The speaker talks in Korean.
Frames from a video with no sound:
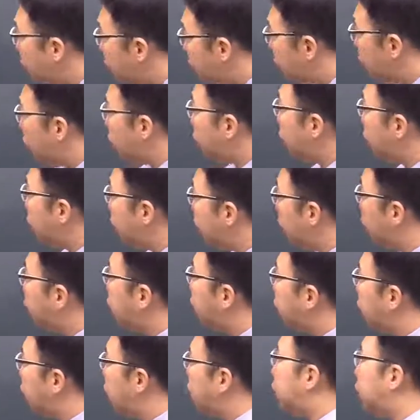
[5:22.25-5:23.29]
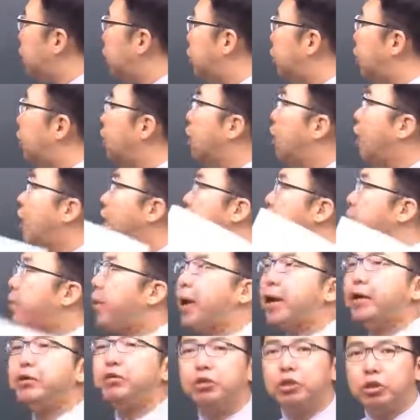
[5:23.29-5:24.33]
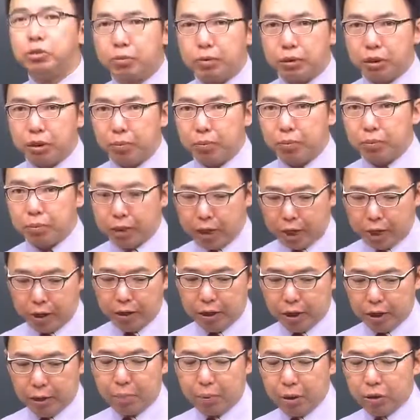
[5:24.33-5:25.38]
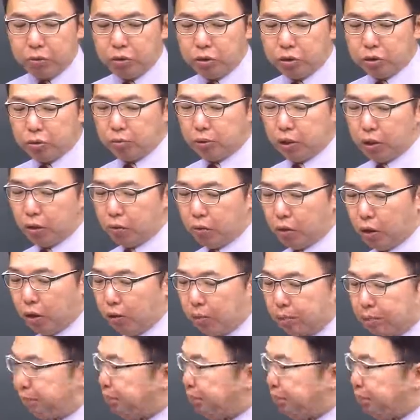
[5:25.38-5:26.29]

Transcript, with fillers: 계산, 계산, 계산해서 빼주시면 됩니다. 예, 빼주시면 되고요.